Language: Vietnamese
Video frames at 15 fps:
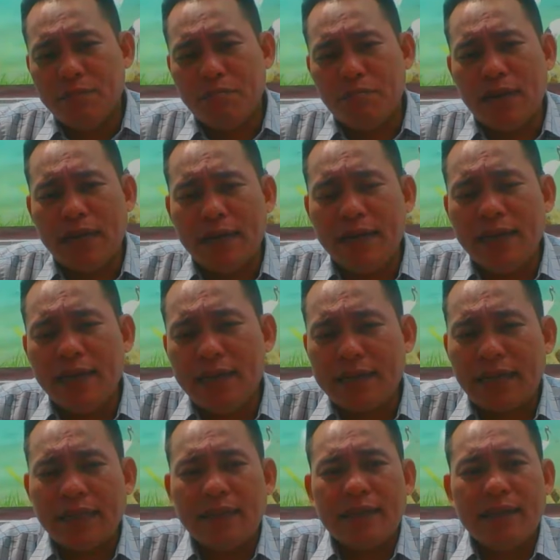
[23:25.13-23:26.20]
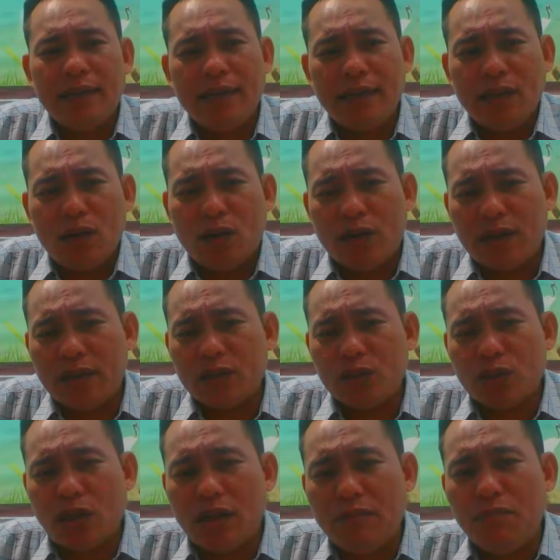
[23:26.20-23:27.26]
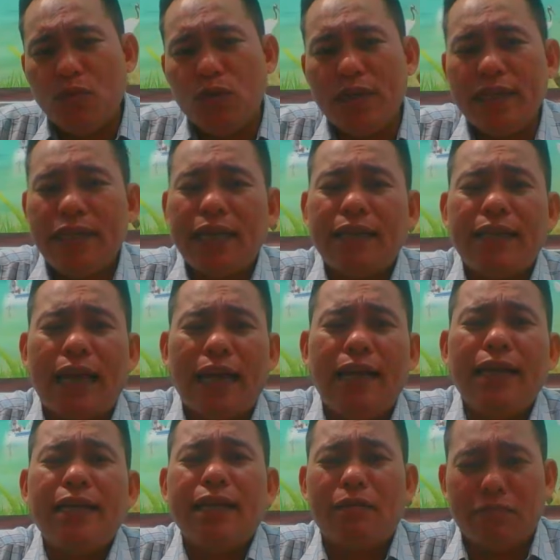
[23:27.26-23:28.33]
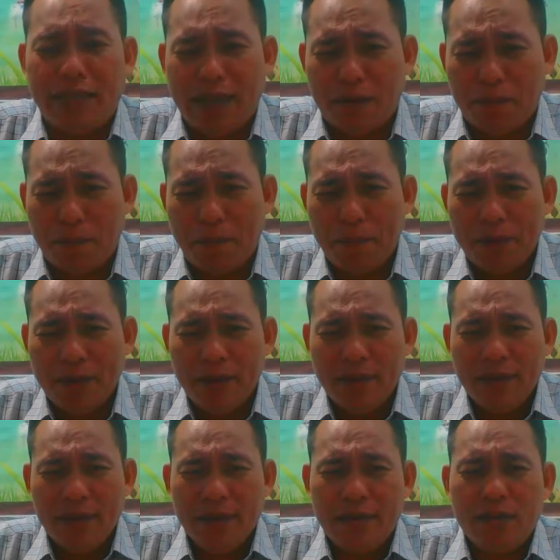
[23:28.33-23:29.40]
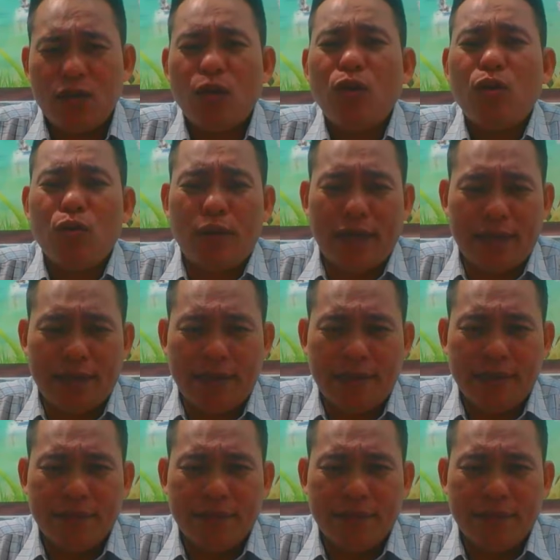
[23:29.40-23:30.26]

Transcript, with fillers: mà để cảnh tên nó gọi là xóa mũi nó dắt chạy đi vòng vòng khổ quá